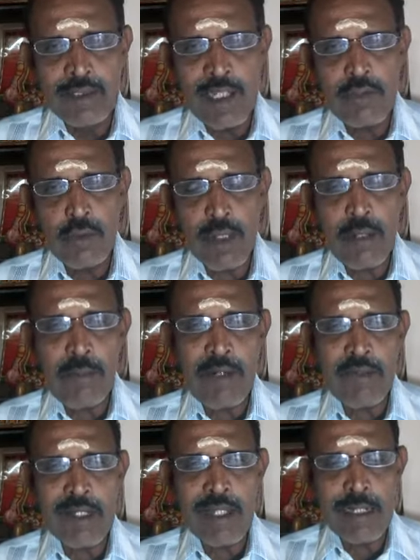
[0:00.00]
சரி சுக்கர
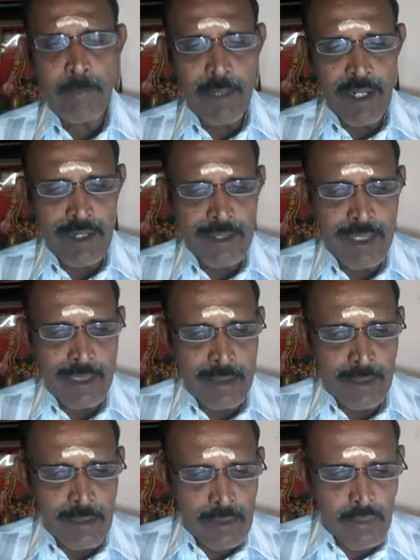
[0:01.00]
பகவானுக்கு என்ன பண்ணுறது
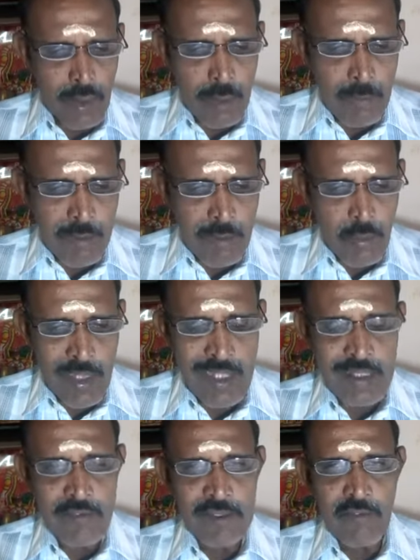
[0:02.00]
சுக்கர பகவானுடைய
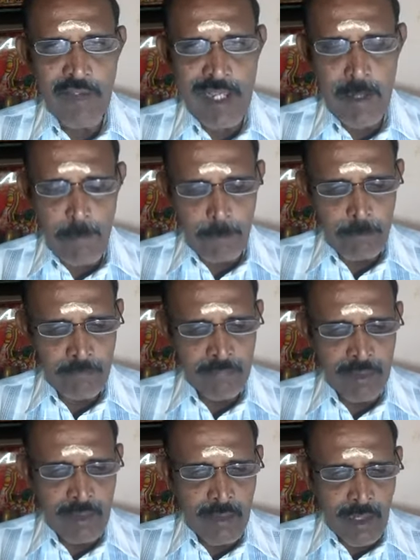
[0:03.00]
இது வந்து வைரம்
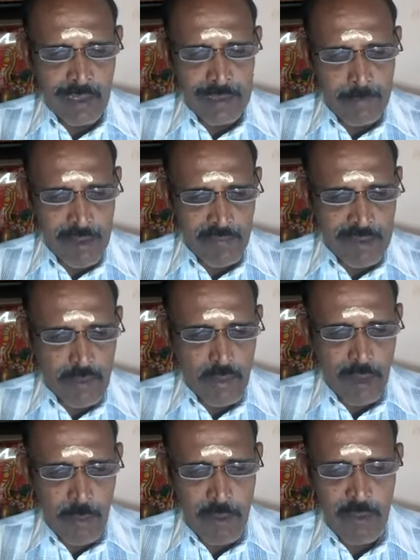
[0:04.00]
அதே மாதிரி வந்து
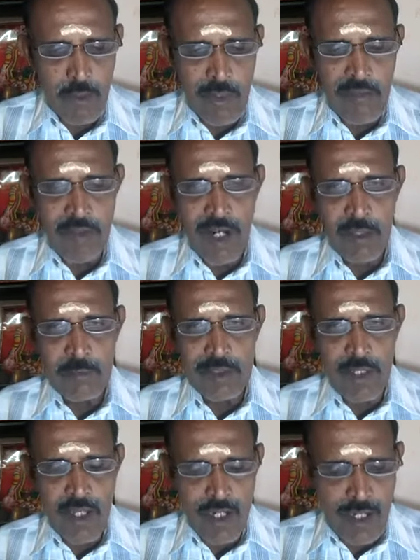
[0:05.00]
சுக்கர பகவானுடைய வாகனம்
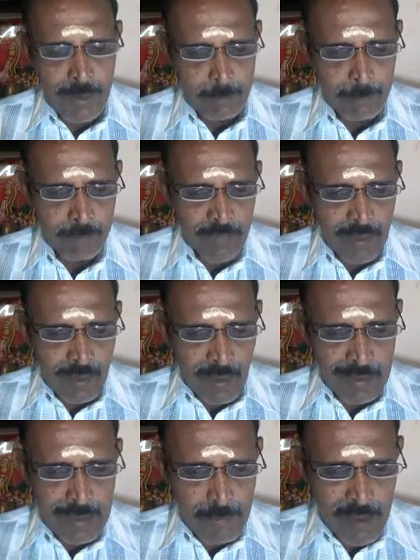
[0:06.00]
வந்து கருடன்
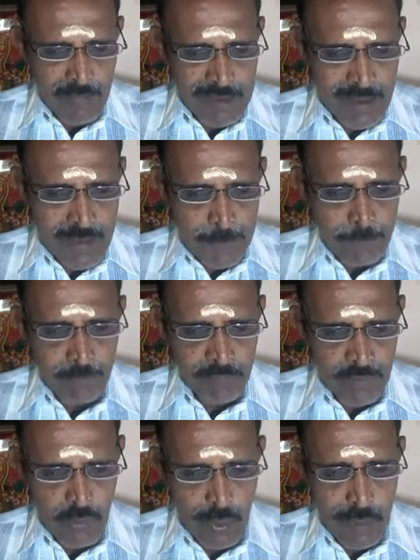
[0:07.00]
அதே மாதிரி வந்து
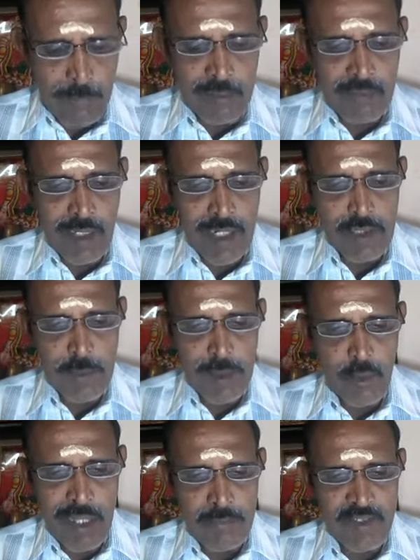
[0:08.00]
சுக்கர பகவான்
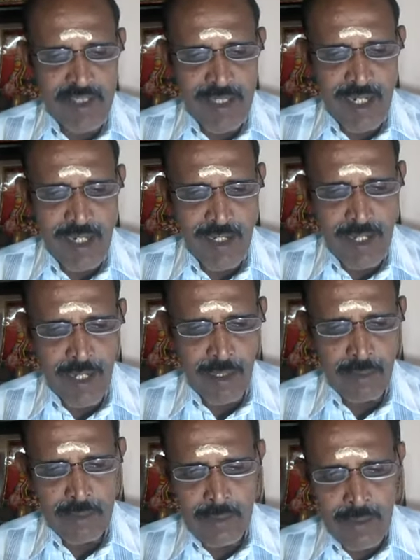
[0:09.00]
லக்ஷ்மியினுடைய அம்சத்தில் இருக்கிறார்
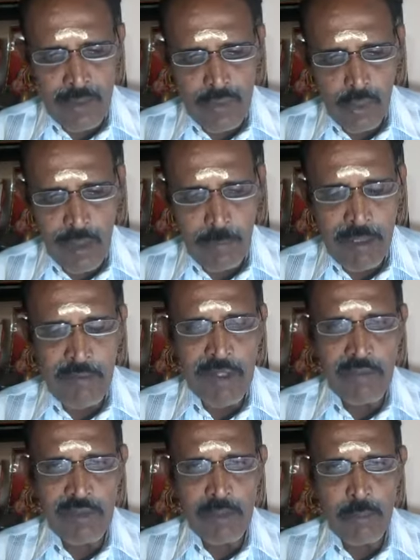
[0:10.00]
சுக்கர
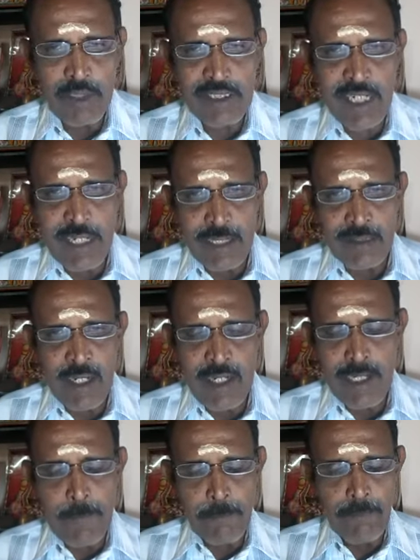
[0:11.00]
பகவானுக்கு வந்து மொச்சை
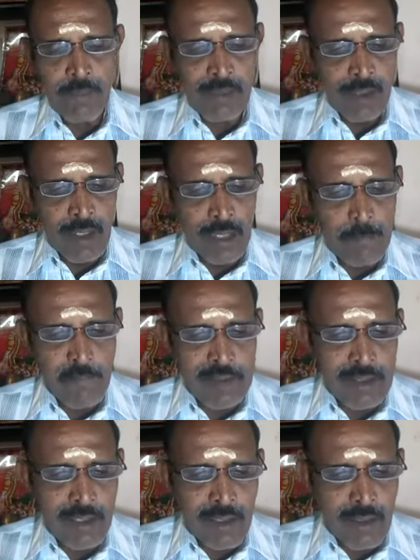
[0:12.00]
தானியம் அப்போ
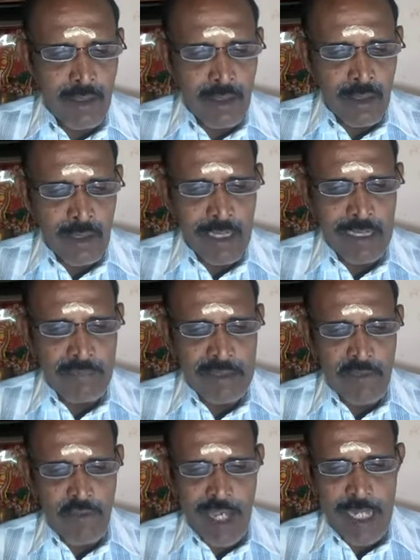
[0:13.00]
வந்து நீங்கள்
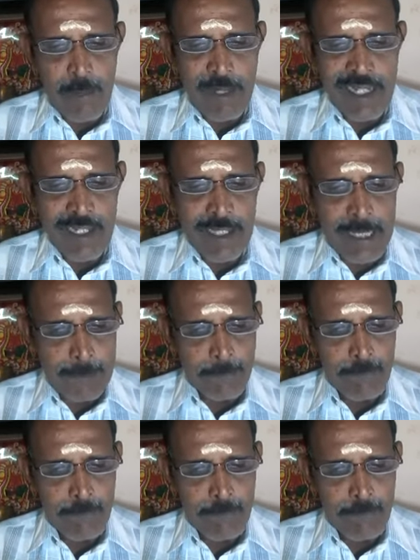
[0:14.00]
வந்து வைரமணிங்க